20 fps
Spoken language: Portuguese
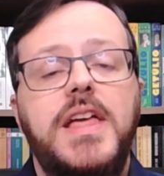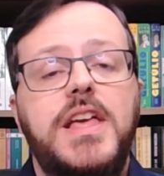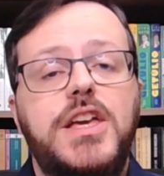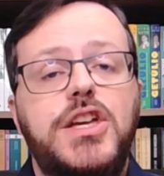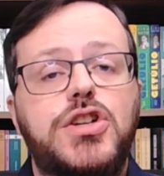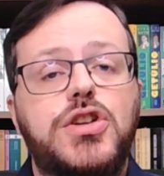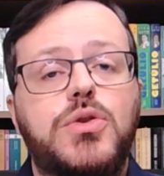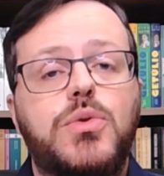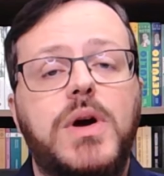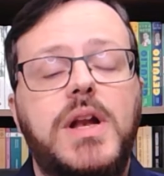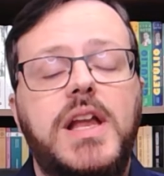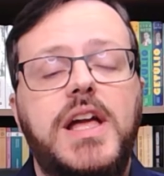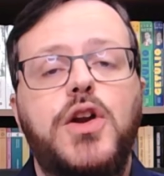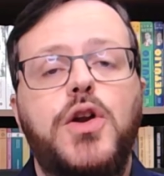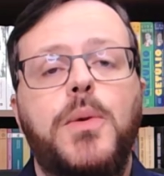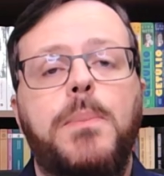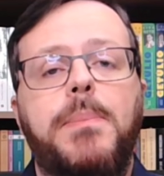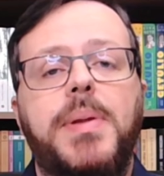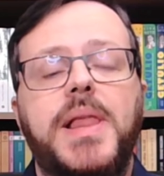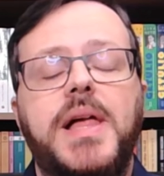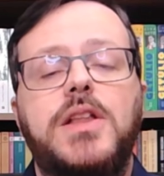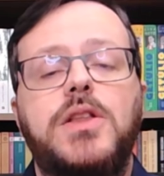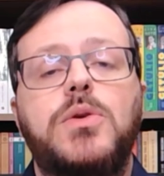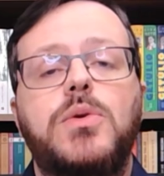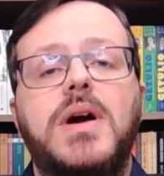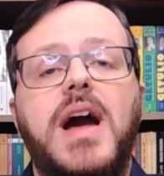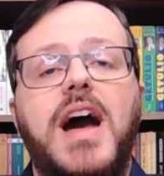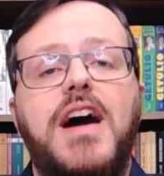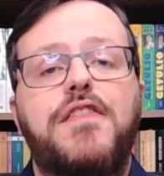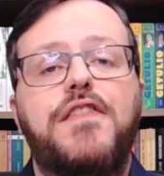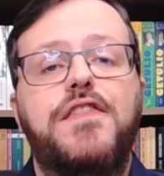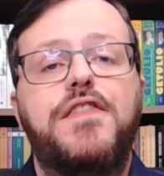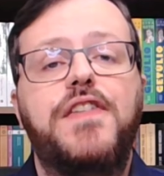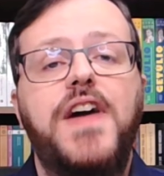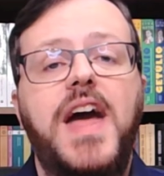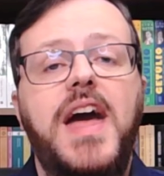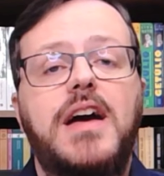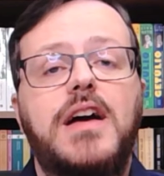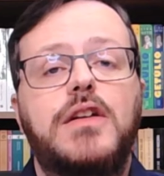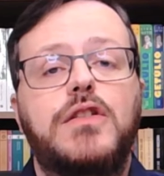e escolher o plano
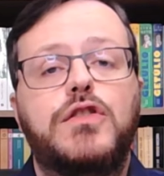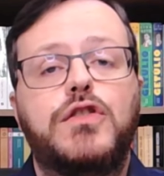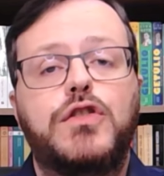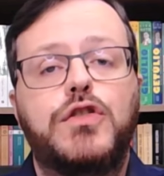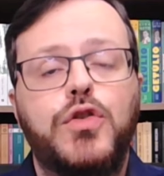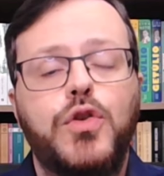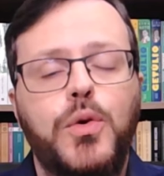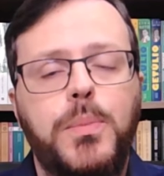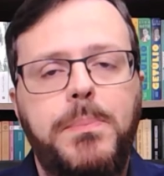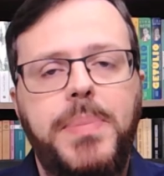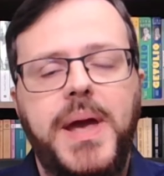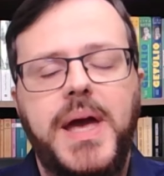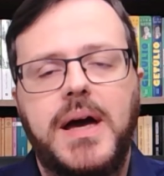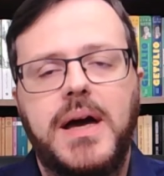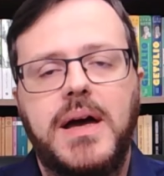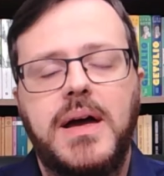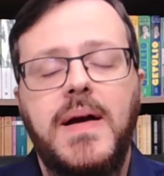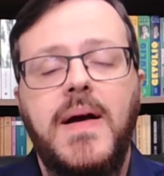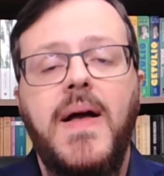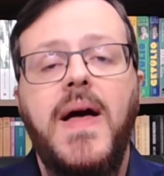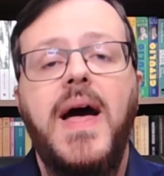Café Super.